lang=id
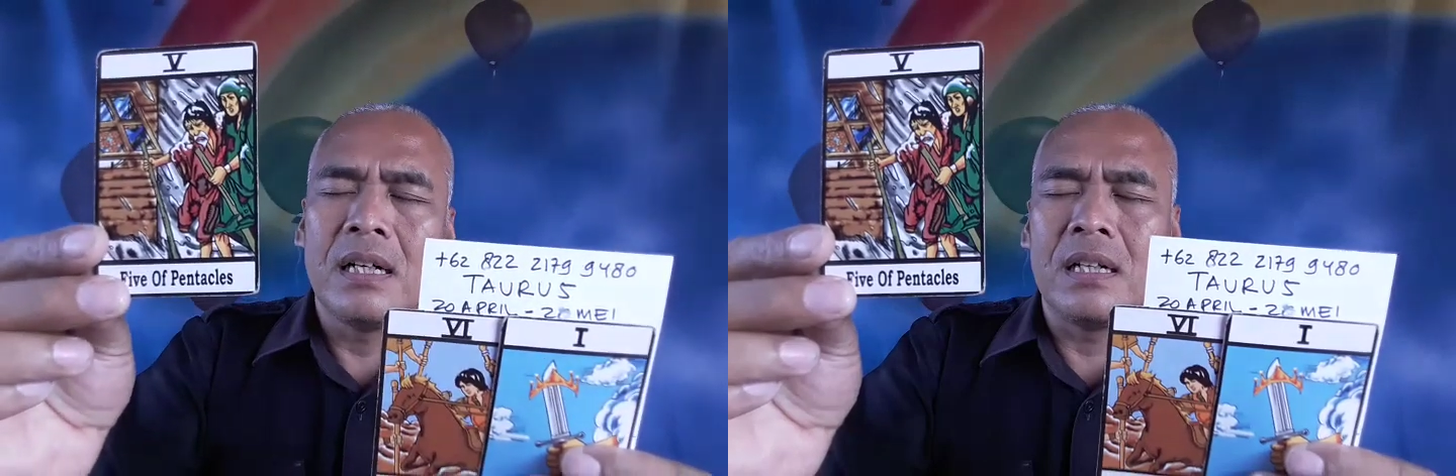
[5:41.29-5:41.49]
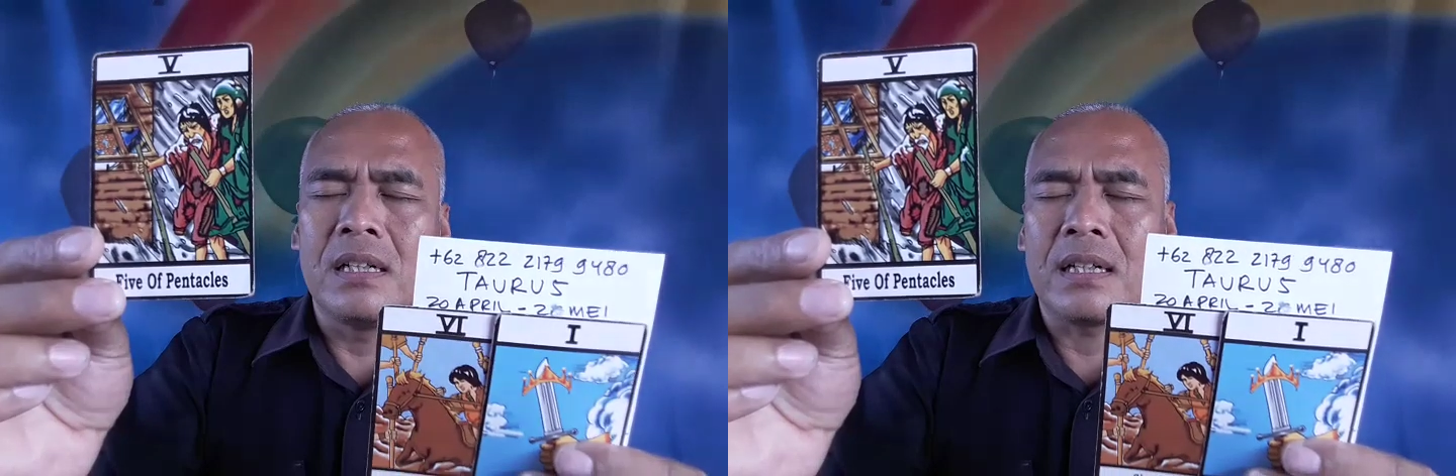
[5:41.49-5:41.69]

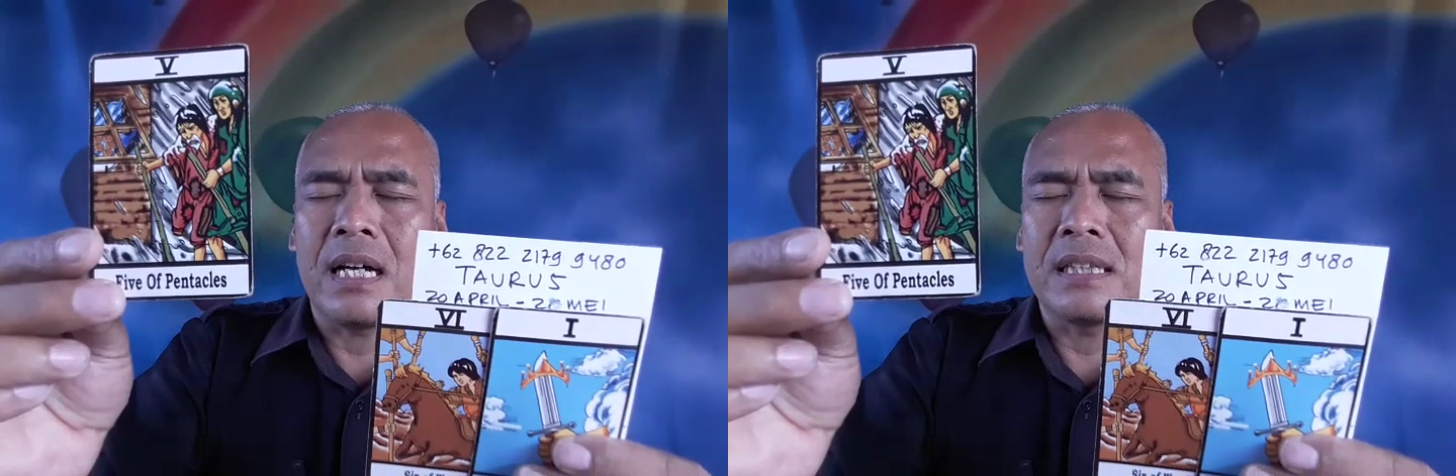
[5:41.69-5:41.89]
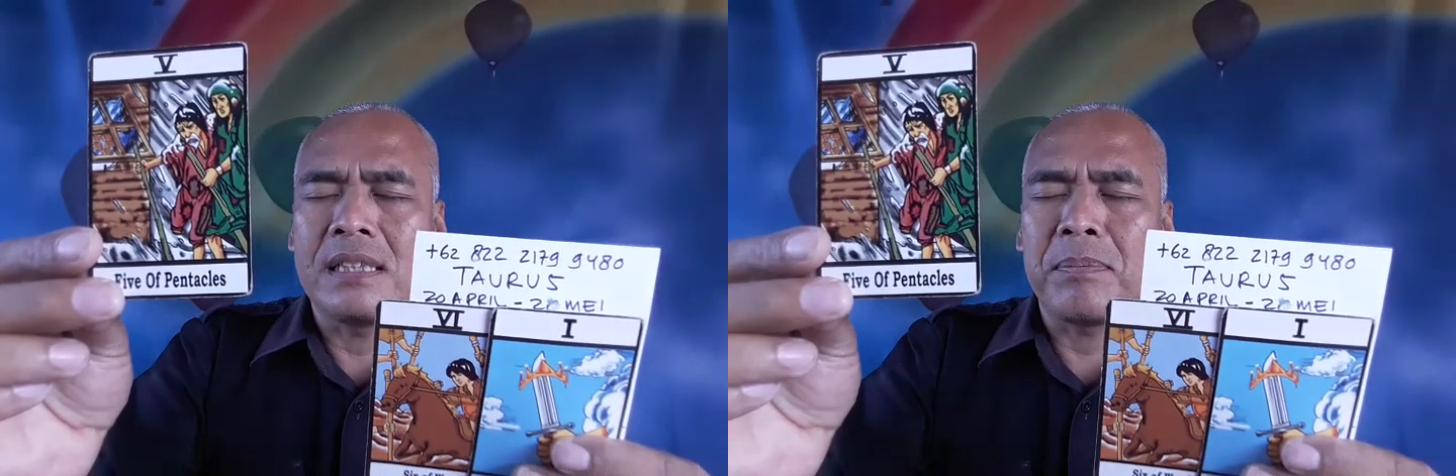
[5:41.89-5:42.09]
e,
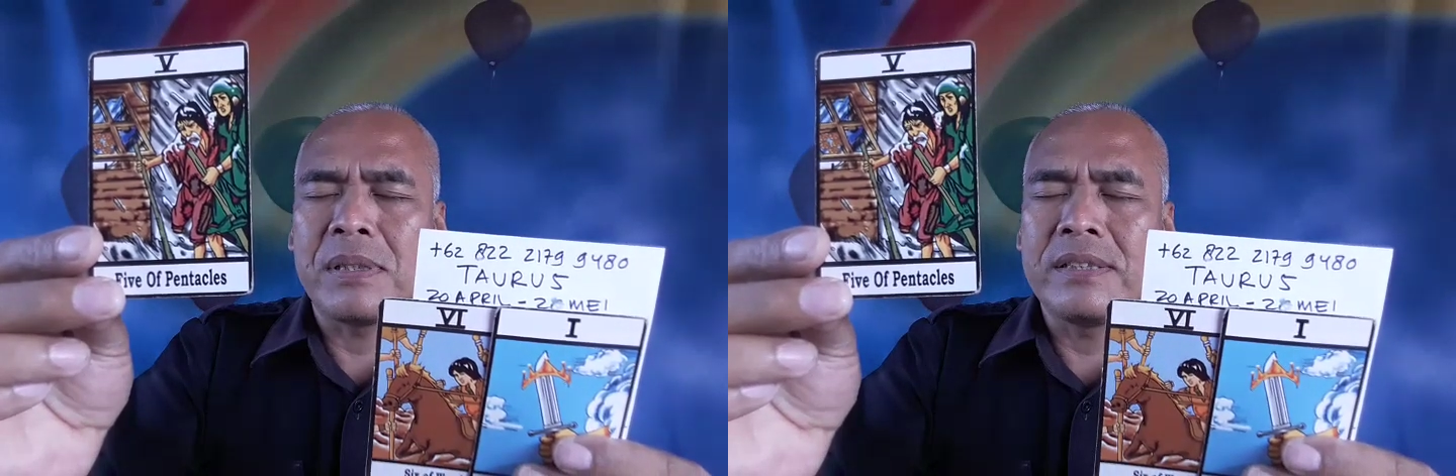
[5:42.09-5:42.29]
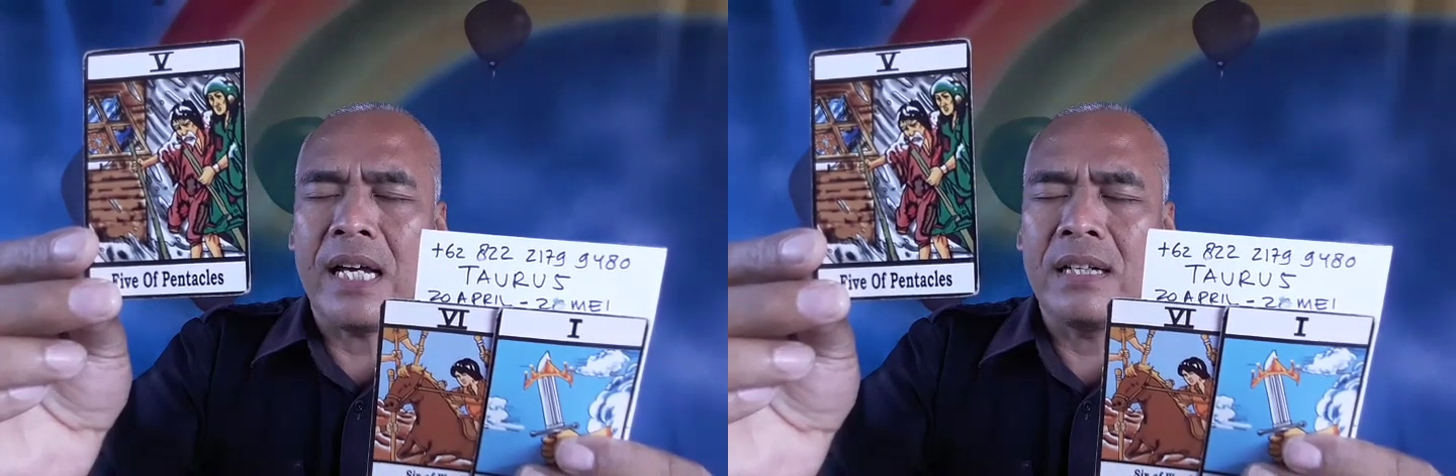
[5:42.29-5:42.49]
kakinya
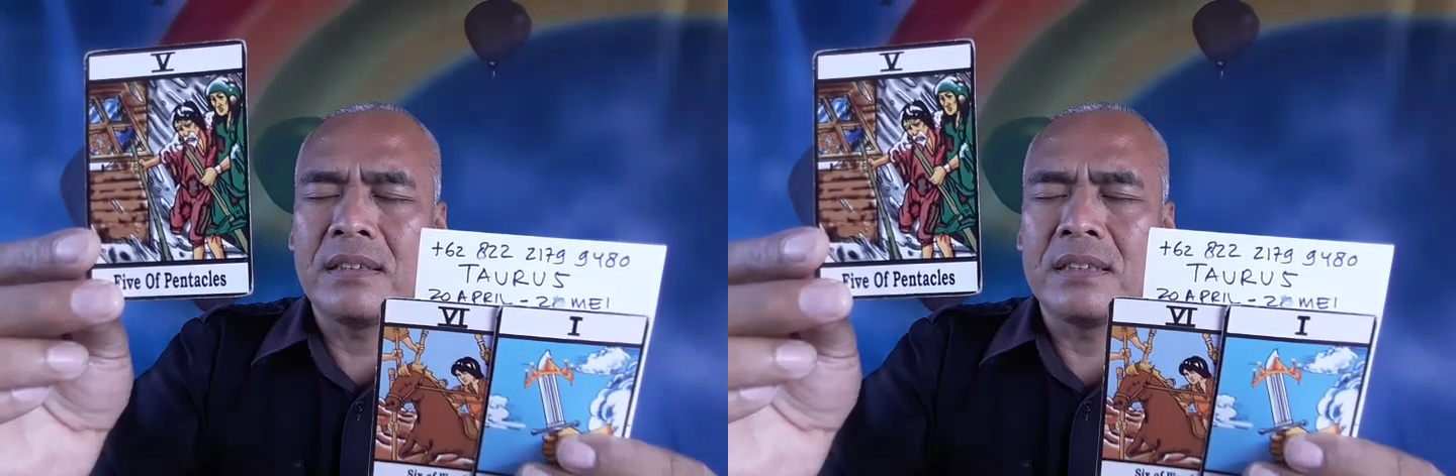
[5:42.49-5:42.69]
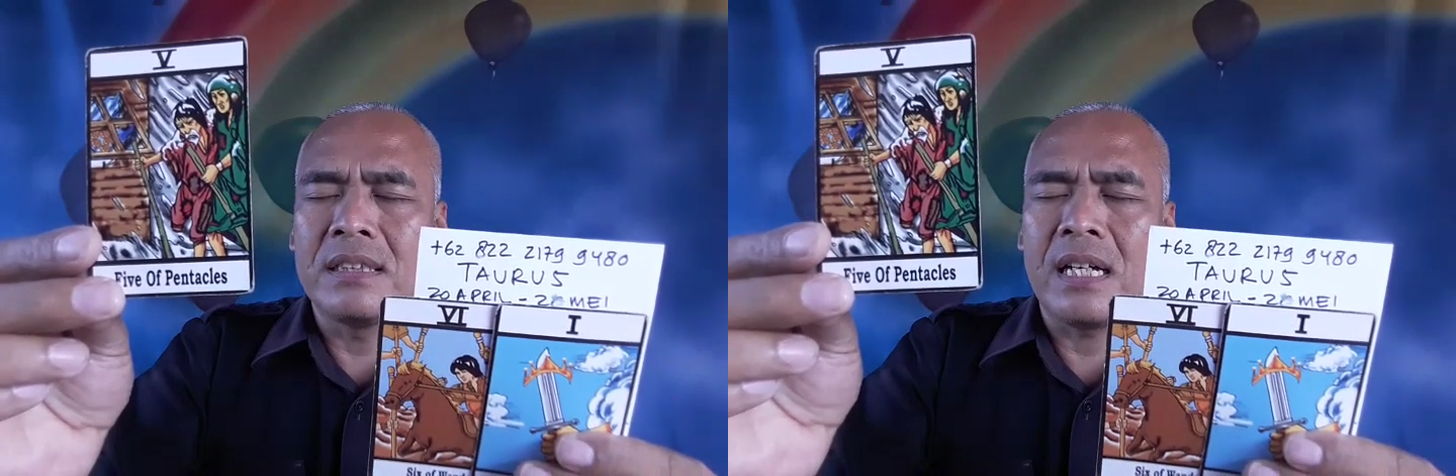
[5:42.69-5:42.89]

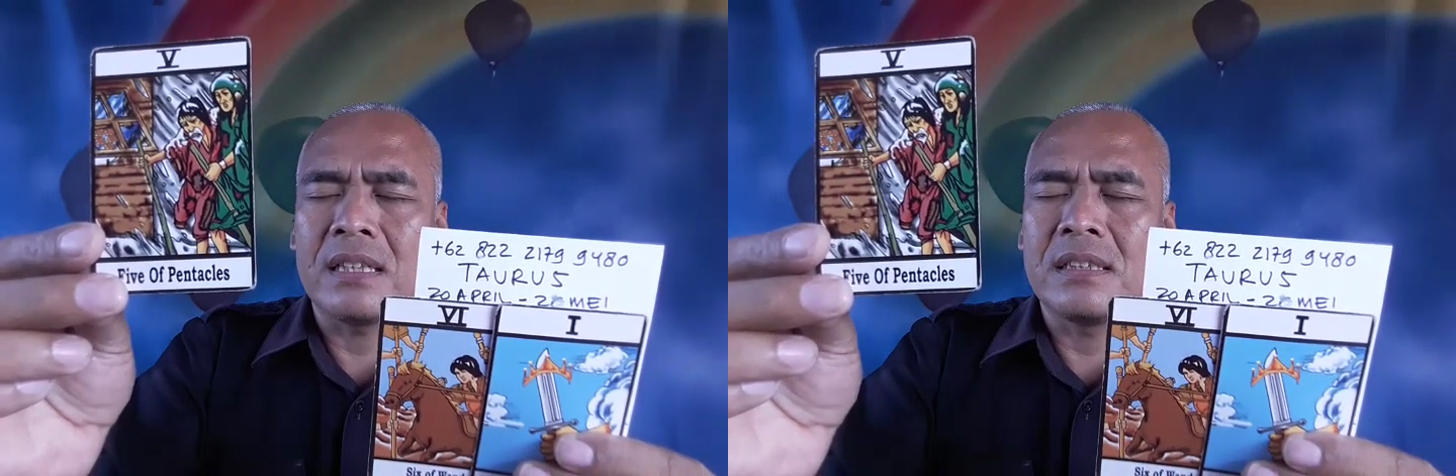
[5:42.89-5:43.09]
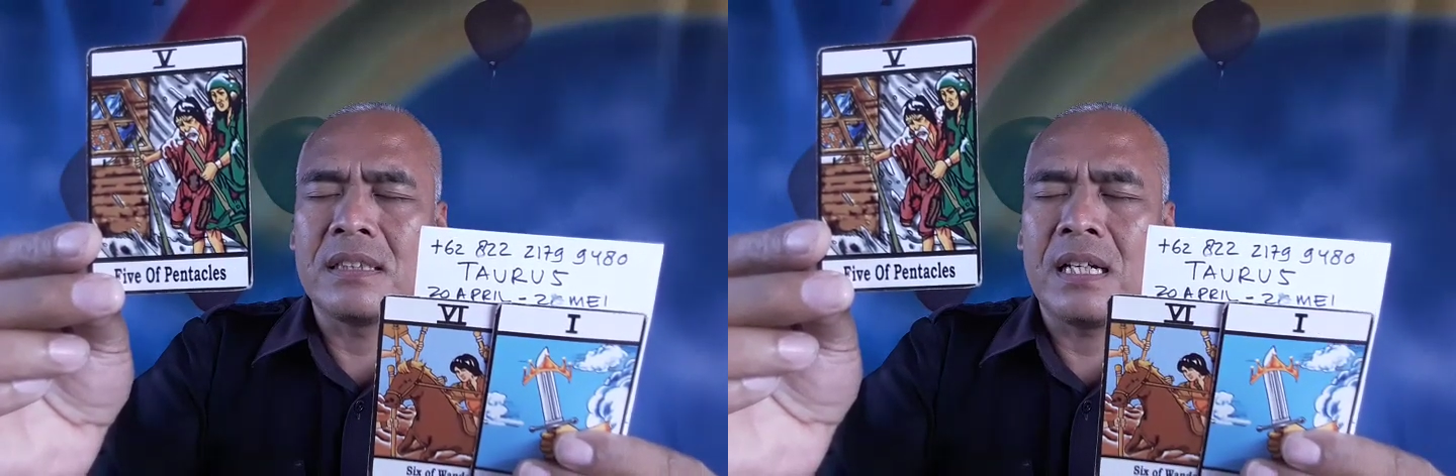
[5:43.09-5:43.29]
pincang ini
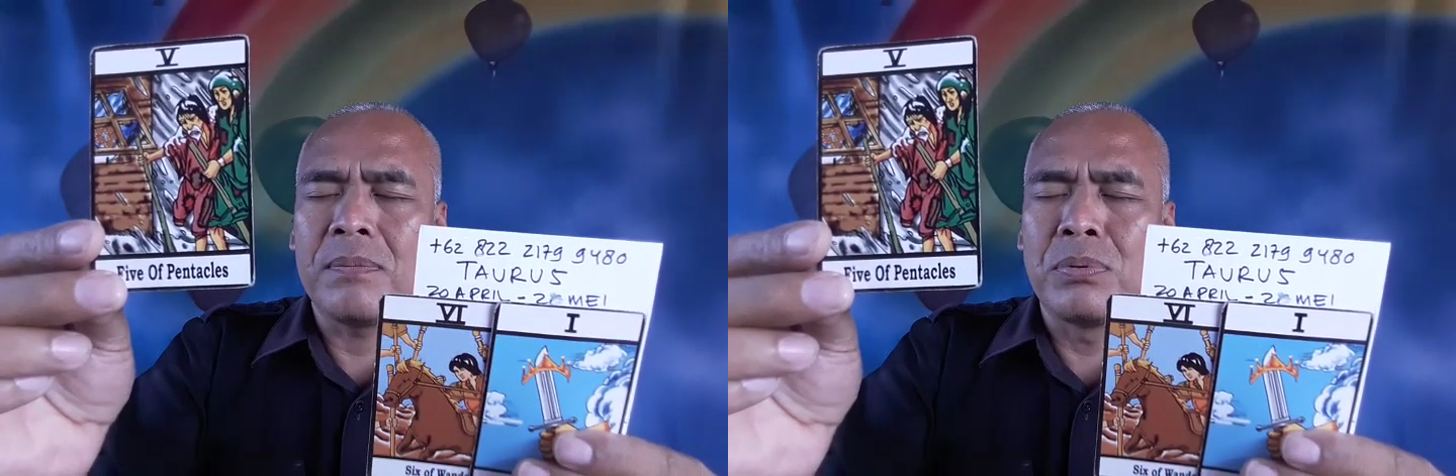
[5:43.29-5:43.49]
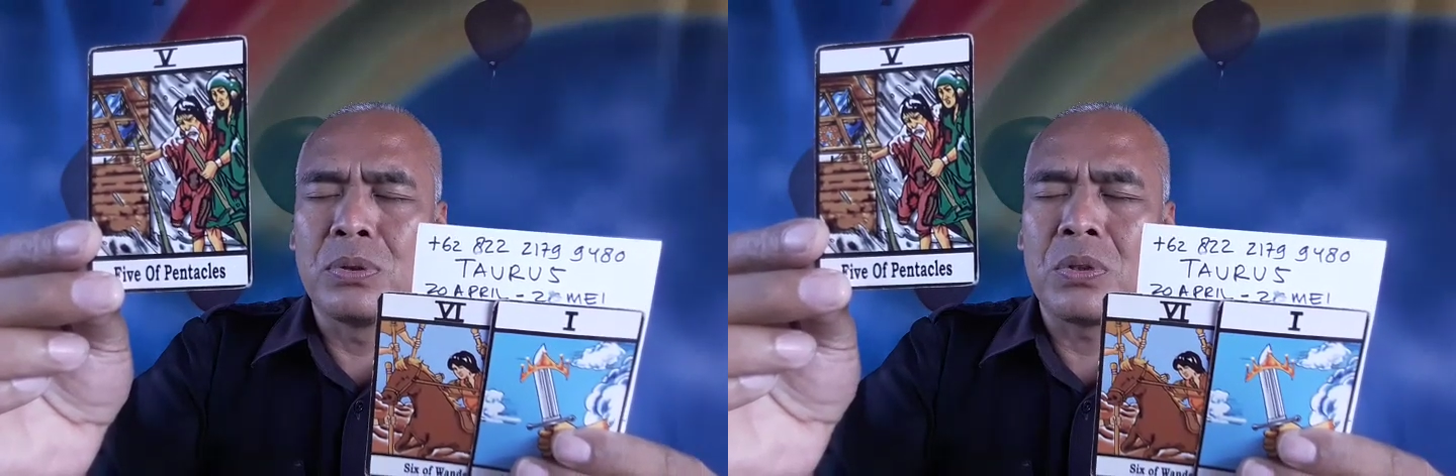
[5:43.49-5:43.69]

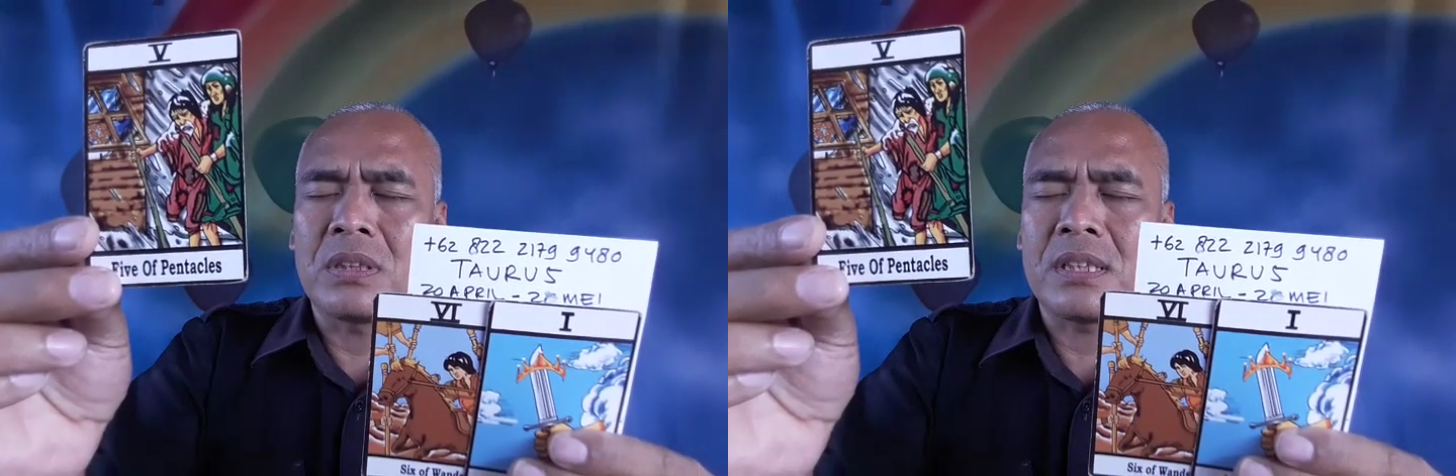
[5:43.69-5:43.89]
artinya butuh